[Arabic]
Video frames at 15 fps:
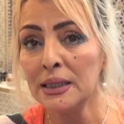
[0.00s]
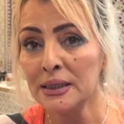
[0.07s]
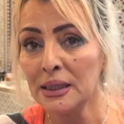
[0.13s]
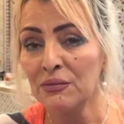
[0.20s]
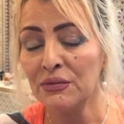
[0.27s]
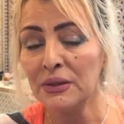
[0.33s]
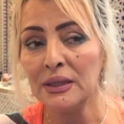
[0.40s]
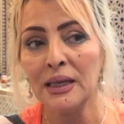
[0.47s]

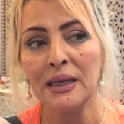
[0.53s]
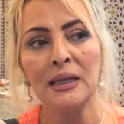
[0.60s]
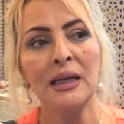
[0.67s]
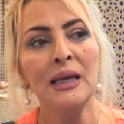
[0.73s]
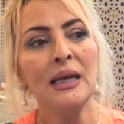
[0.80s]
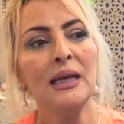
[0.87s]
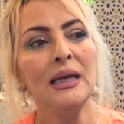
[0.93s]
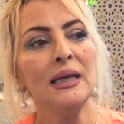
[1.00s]
ديال الفنان
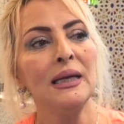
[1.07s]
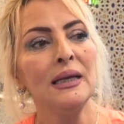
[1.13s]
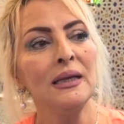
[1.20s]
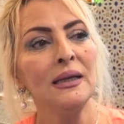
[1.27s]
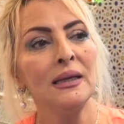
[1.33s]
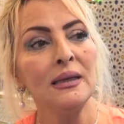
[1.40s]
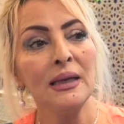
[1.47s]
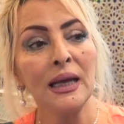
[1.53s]

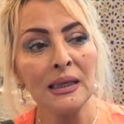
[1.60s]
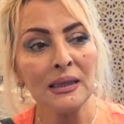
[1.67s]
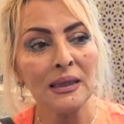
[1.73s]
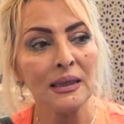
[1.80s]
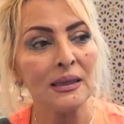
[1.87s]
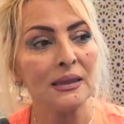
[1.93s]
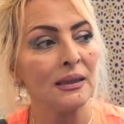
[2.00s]
هناك